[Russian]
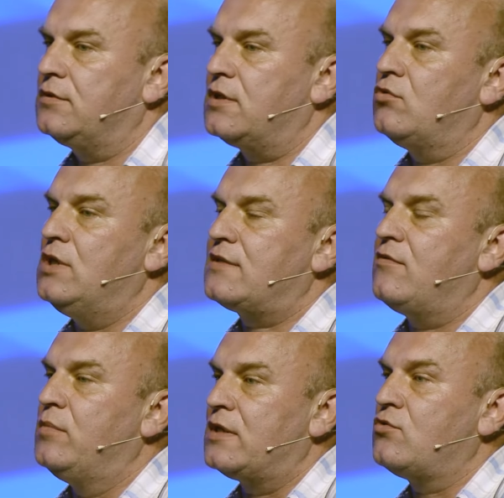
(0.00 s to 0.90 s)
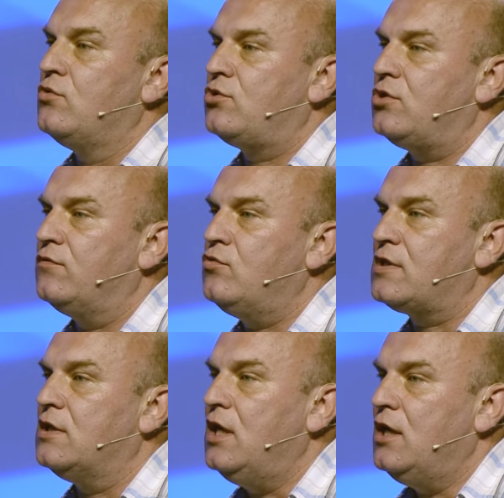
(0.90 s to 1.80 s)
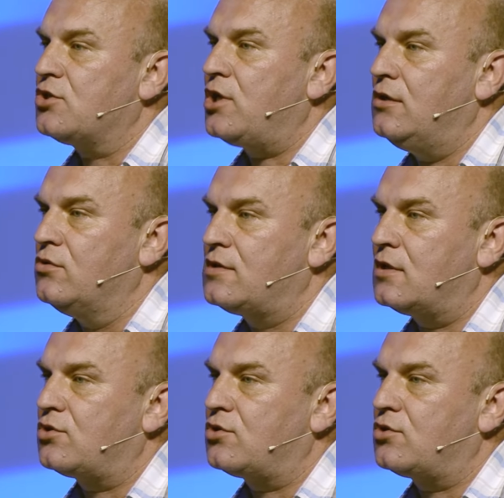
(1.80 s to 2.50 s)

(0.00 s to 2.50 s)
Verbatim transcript: государствообразующие вузы жалуются,